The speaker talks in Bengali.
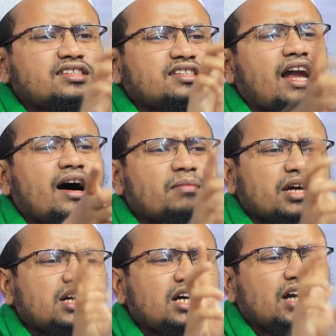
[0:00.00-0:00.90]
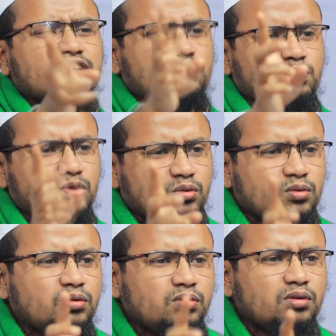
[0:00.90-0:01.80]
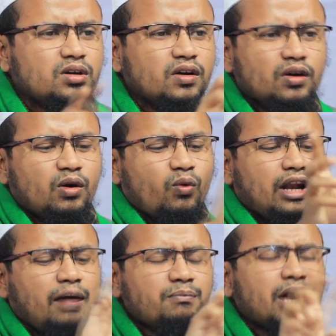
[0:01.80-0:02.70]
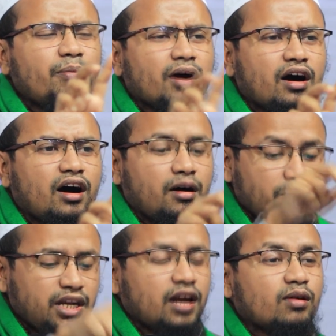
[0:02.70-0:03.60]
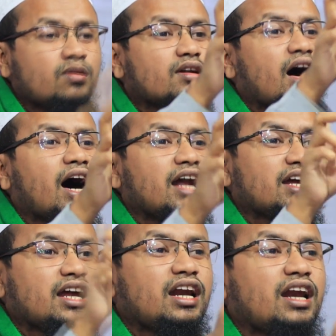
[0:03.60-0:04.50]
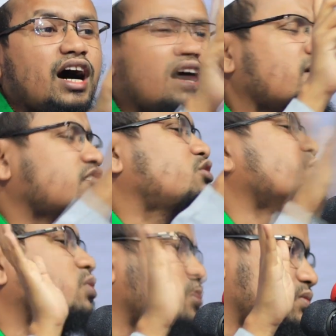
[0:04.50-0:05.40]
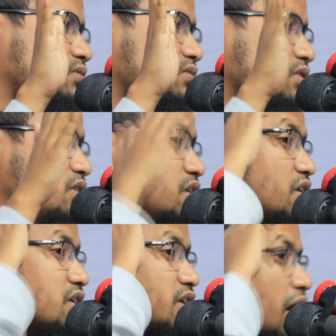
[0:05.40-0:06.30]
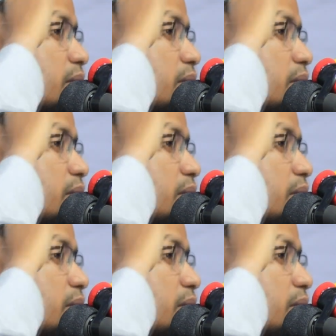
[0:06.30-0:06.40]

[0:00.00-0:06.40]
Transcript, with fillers: ইসলাম ইল্লা ইসমুহু ওয়া লাম ইয়াবকা মিনাল কুরআন ইল্লা রাসমুহু যে